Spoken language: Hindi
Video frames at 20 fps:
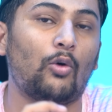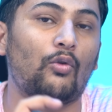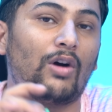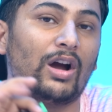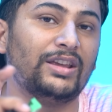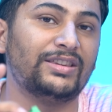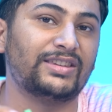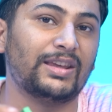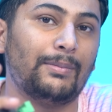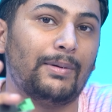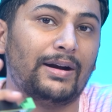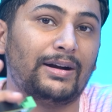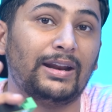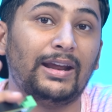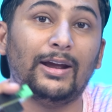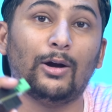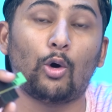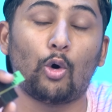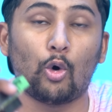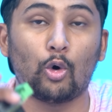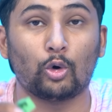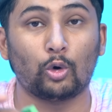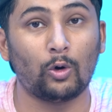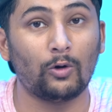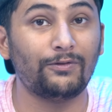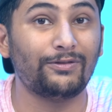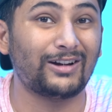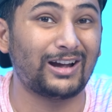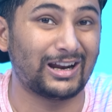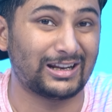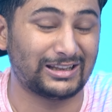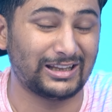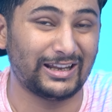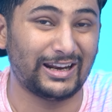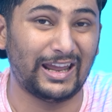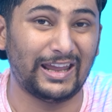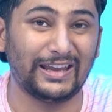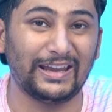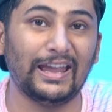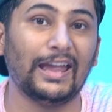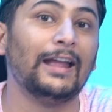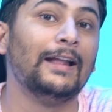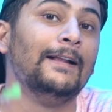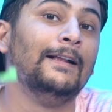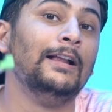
वहीं से बैठे ऑन ऑफ करते रहेंगे